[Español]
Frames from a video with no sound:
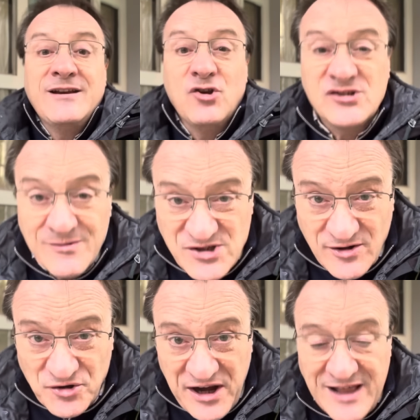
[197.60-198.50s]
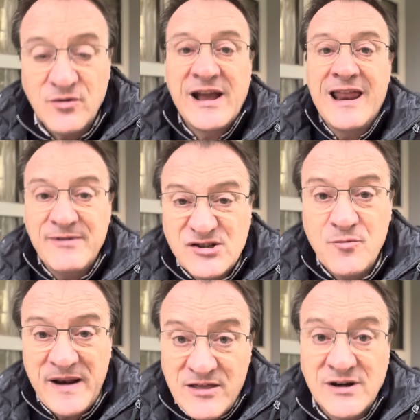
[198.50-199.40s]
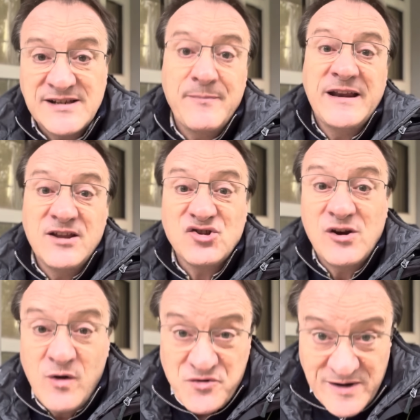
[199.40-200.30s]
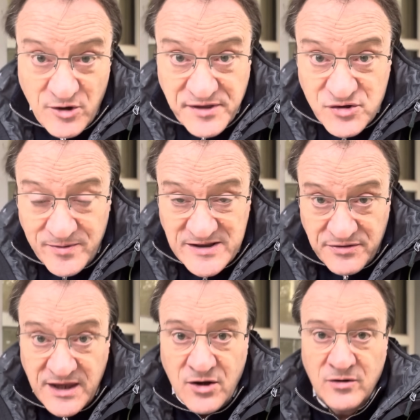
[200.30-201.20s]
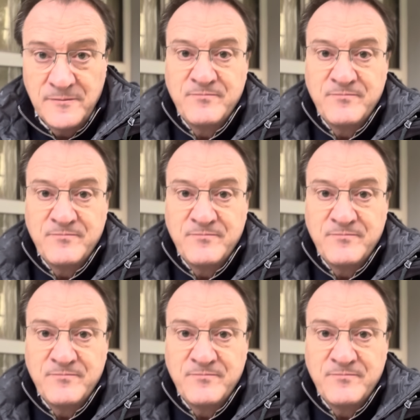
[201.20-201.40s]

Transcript: Nos hemos encontrado que al haber superado el SP500 en 4.225,